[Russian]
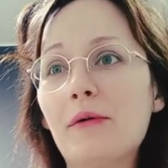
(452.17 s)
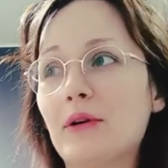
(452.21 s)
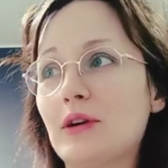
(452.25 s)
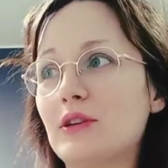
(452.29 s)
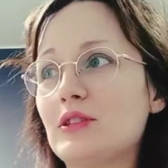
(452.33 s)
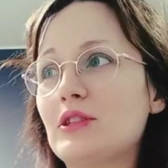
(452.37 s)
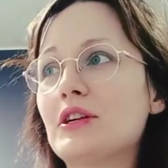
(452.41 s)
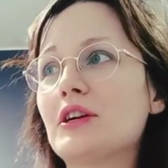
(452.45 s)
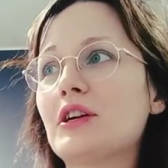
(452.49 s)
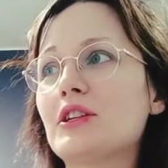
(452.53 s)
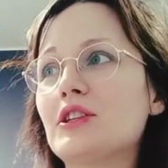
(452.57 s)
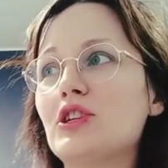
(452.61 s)

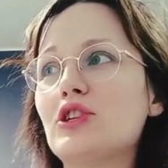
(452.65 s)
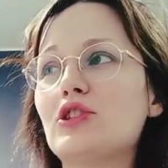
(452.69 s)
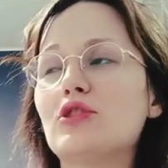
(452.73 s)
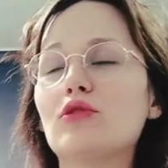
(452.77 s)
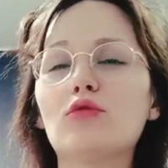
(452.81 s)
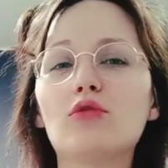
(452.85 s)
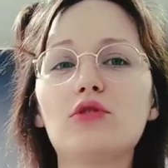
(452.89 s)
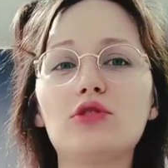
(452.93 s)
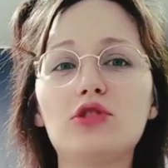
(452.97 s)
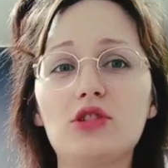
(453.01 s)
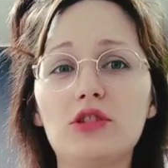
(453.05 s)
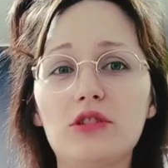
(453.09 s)
Хотя, конечно,
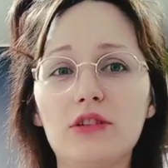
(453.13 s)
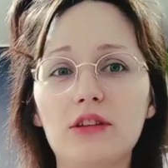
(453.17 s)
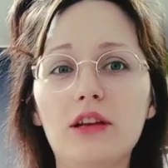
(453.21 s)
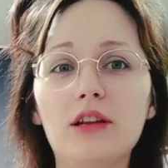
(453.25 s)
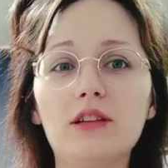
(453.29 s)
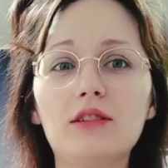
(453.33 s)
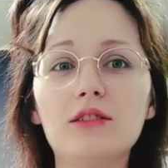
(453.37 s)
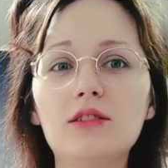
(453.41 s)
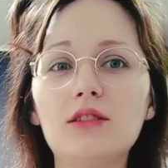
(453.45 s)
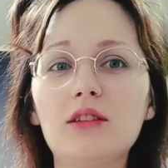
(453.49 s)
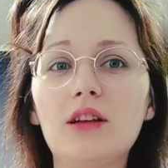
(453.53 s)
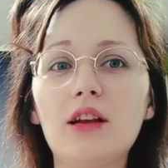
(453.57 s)
хочется
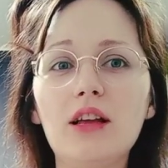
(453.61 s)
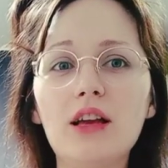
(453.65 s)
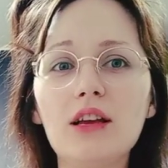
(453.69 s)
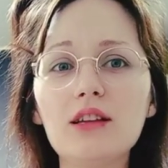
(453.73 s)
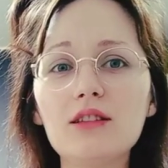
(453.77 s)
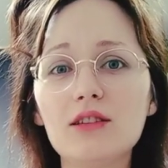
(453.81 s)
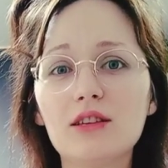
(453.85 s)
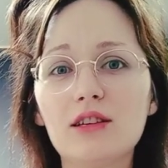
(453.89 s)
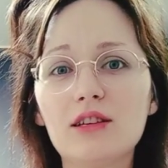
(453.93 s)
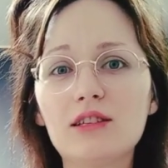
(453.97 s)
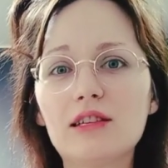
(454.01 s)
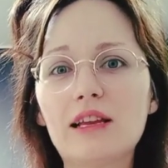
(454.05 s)
для
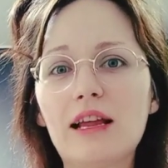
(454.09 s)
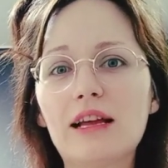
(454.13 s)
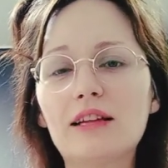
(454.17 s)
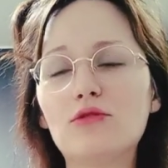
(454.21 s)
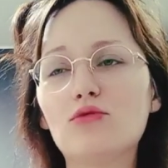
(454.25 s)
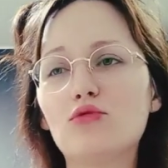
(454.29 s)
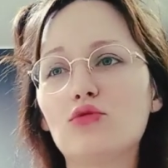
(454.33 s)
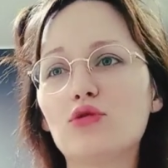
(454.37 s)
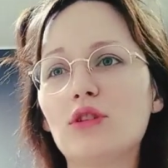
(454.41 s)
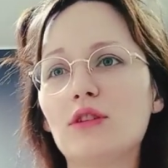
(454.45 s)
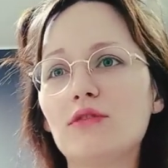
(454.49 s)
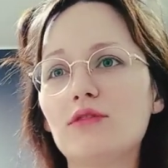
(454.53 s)
настроения. Если
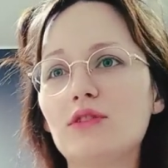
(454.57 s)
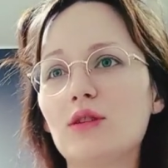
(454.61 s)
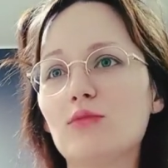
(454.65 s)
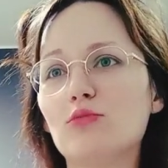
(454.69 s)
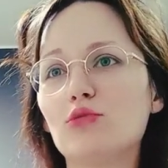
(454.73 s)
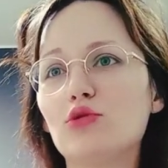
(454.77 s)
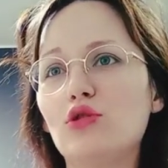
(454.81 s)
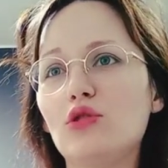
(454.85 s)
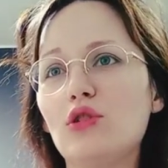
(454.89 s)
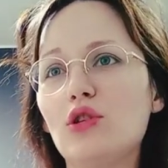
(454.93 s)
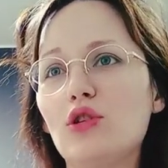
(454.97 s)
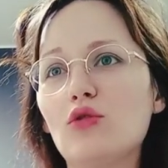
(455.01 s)
они уж
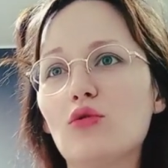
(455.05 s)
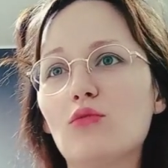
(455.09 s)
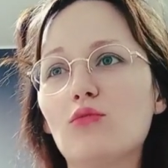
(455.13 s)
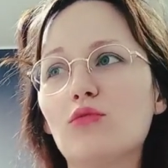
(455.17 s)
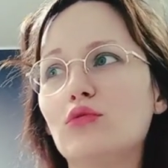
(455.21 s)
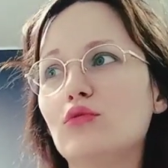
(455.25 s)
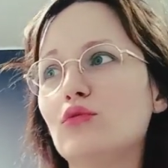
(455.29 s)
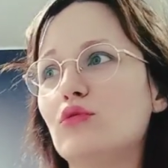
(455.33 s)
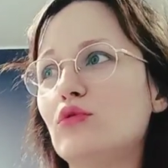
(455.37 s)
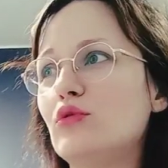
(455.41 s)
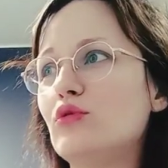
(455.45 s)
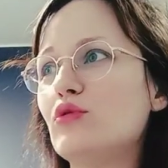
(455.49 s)
совсем ее
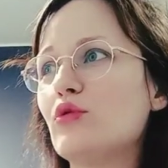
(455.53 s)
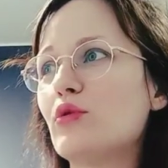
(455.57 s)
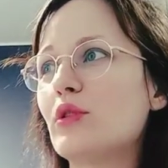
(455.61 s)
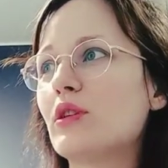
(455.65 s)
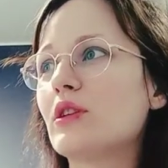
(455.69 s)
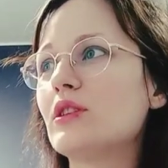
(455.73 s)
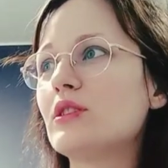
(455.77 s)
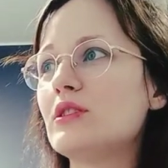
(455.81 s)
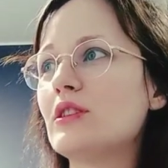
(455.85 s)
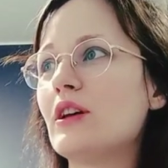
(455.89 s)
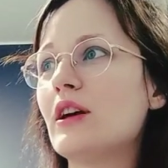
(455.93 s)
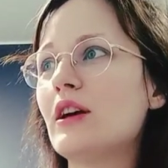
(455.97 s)
будут
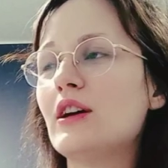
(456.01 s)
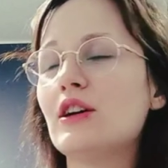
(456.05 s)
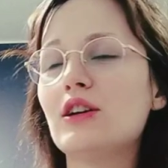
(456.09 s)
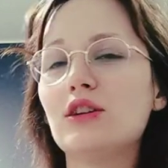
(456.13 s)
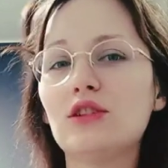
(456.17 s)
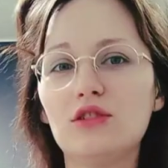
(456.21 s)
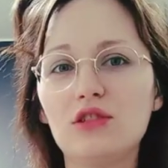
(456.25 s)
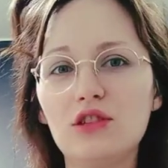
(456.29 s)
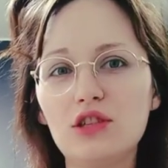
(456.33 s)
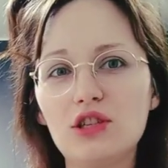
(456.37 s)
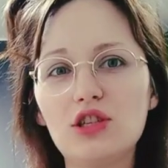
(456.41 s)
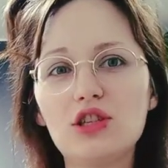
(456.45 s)
дергать
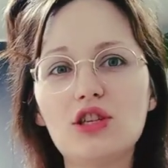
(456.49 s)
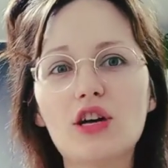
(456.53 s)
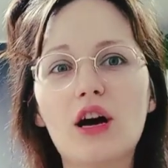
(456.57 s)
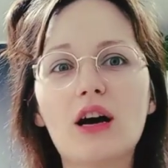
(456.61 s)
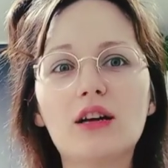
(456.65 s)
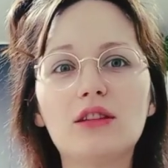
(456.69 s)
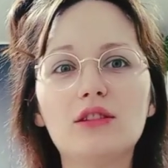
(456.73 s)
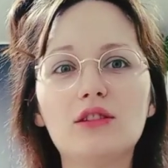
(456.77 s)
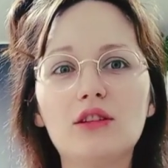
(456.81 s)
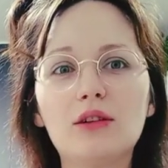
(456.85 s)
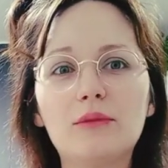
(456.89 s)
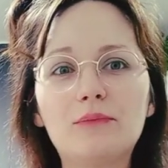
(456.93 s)
э,
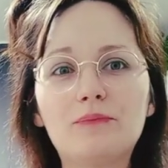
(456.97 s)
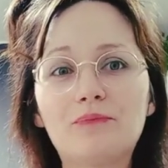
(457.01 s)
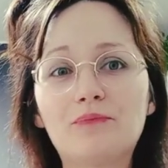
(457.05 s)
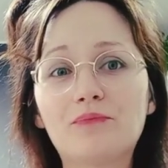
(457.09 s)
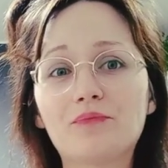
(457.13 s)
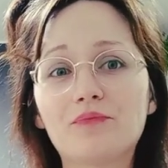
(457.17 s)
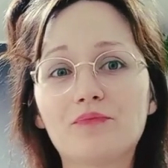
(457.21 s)
нещадно,